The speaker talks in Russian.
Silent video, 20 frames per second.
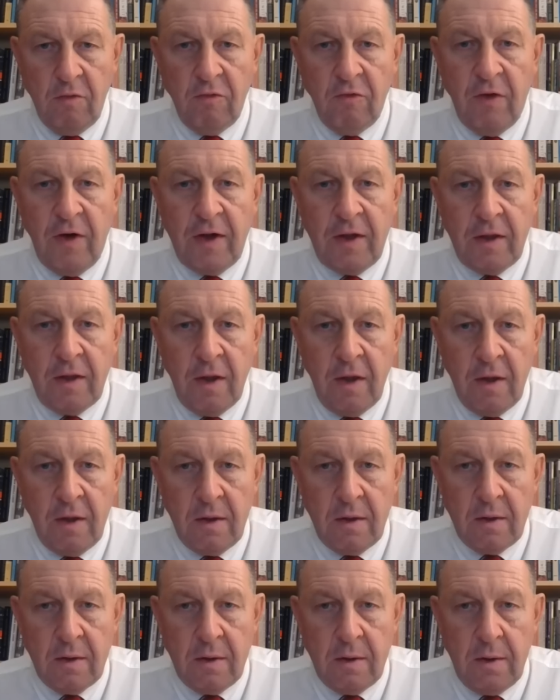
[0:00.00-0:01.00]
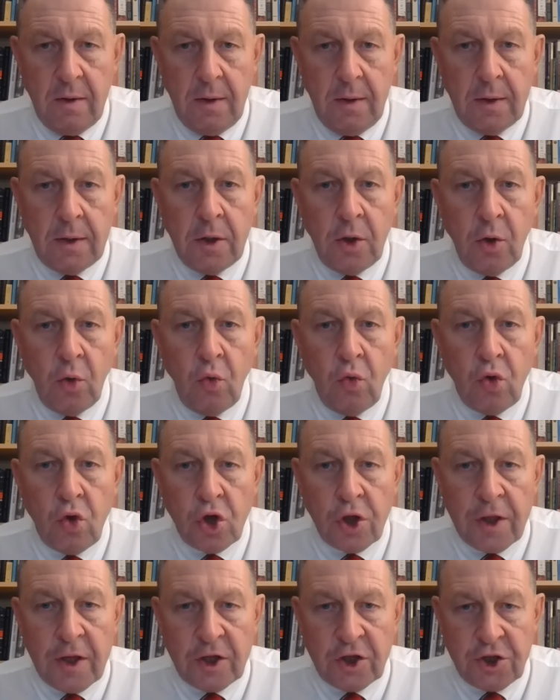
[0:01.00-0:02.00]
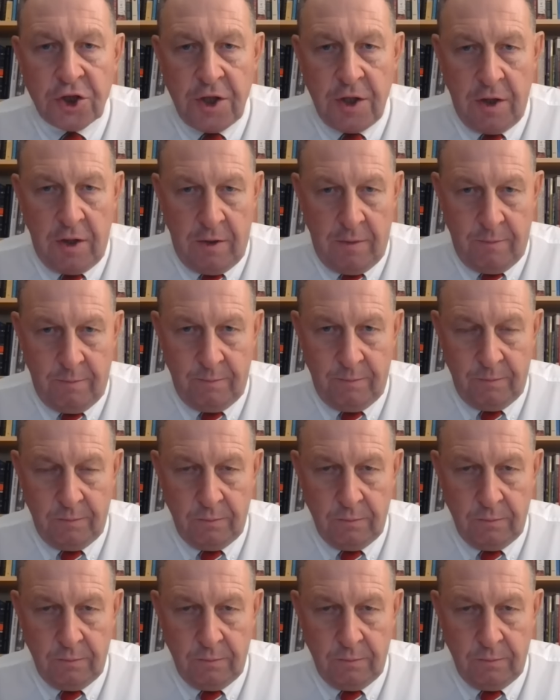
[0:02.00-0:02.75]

Война на уничтожение.